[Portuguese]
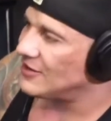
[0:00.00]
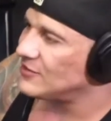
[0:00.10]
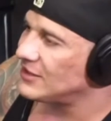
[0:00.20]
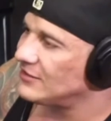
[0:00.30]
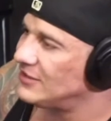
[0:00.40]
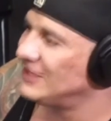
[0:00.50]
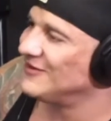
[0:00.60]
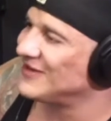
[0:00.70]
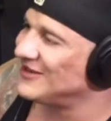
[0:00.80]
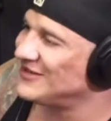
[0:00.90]
e um
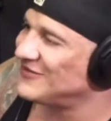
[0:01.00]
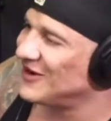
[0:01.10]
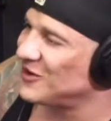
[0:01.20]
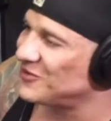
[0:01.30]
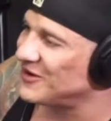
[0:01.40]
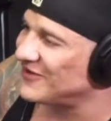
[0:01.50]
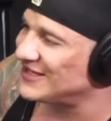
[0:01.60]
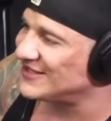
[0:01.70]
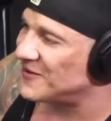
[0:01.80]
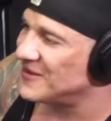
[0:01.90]
quilo, um quilo de frango por
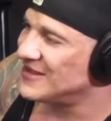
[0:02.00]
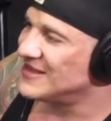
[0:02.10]
refeição.